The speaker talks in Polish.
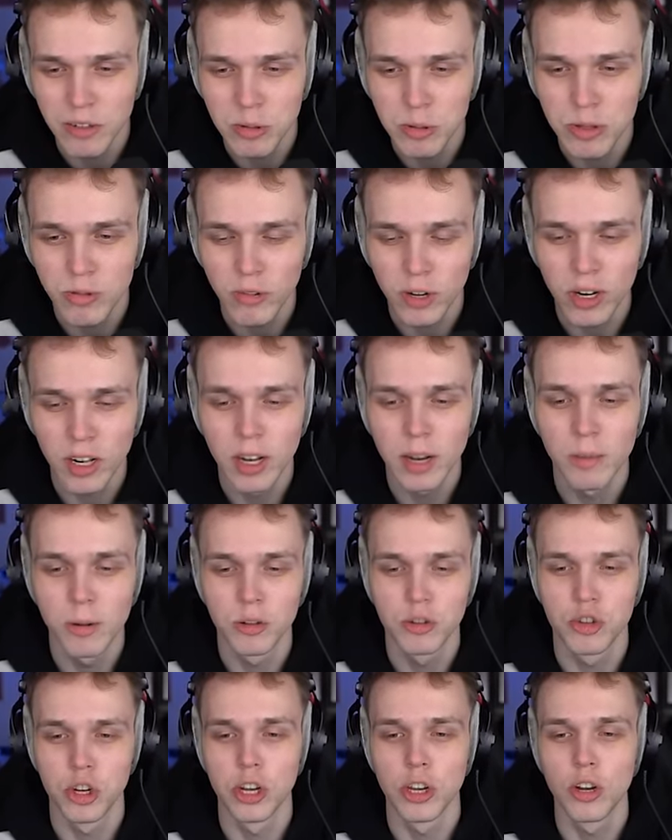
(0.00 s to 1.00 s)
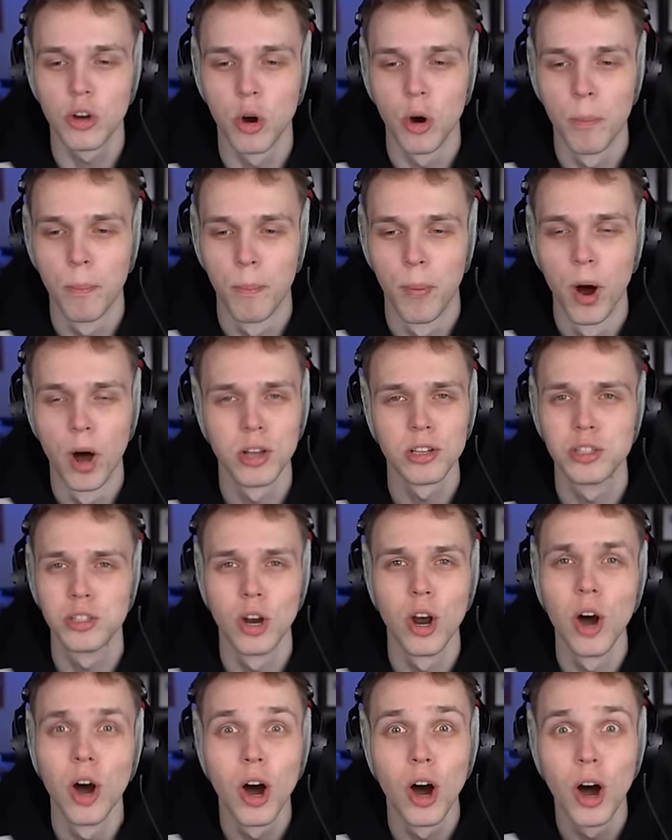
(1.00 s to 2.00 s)
widzimy się w kolejnym odcinku.
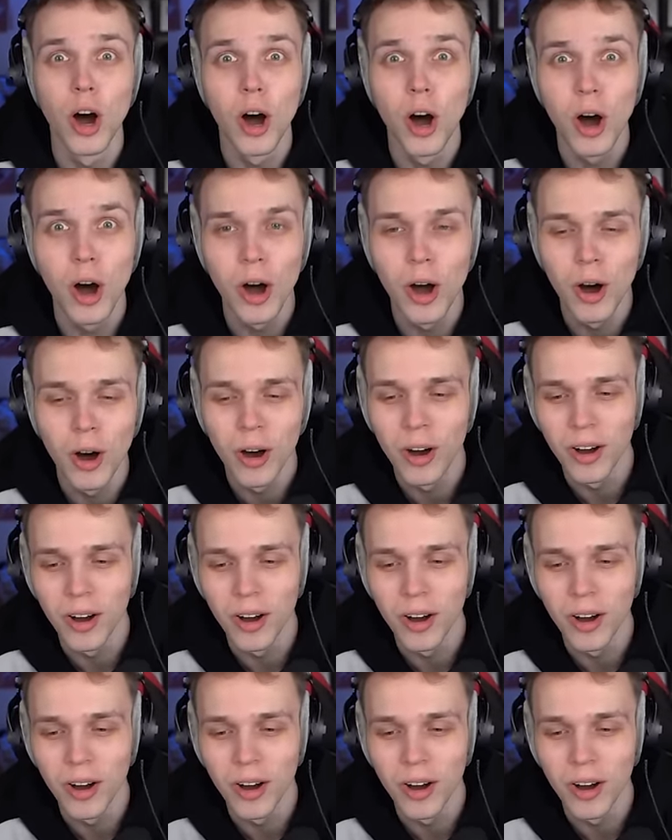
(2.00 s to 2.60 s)
Pozdro!